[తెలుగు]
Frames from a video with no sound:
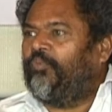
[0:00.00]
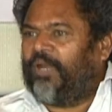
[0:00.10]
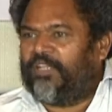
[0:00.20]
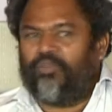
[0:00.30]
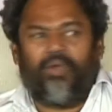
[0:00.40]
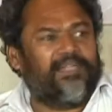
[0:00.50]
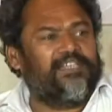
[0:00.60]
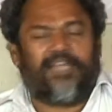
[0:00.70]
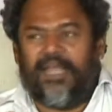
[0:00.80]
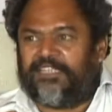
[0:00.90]
వారందరూ
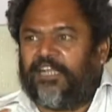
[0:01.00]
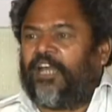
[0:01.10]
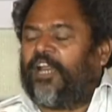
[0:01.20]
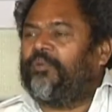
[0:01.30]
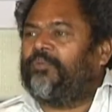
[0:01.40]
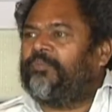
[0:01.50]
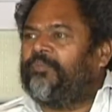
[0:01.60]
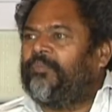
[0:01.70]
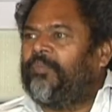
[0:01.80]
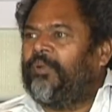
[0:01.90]
అందిన సహాయ సహకారాలు
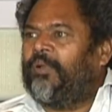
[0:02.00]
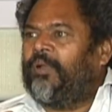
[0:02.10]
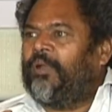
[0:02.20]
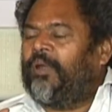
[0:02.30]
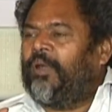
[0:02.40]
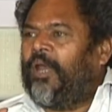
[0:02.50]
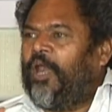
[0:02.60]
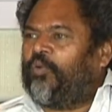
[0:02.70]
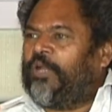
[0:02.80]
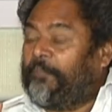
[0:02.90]

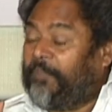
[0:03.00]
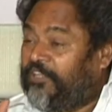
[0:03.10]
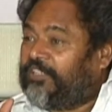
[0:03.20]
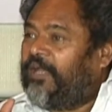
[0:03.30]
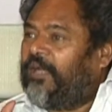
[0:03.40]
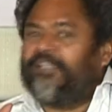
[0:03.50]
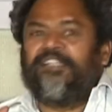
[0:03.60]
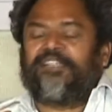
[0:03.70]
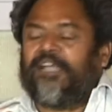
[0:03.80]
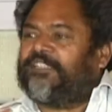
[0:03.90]
అక్కడున్న ప్రజలు సహా
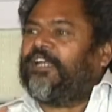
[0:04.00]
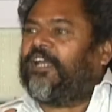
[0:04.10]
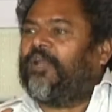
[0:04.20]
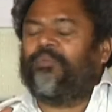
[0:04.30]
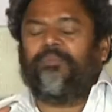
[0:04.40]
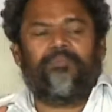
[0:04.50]
అందిన సహాయ సహకారాలు